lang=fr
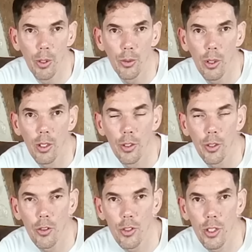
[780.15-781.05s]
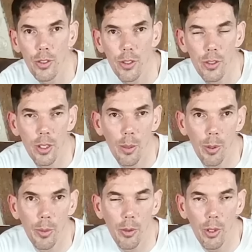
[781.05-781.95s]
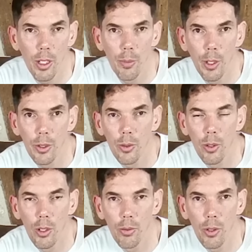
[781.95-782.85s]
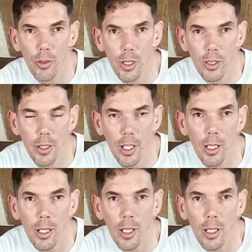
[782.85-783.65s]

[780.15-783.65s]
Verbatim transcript: la voiture à l'étranger, si c'est la première fois qu'il est en France, etc.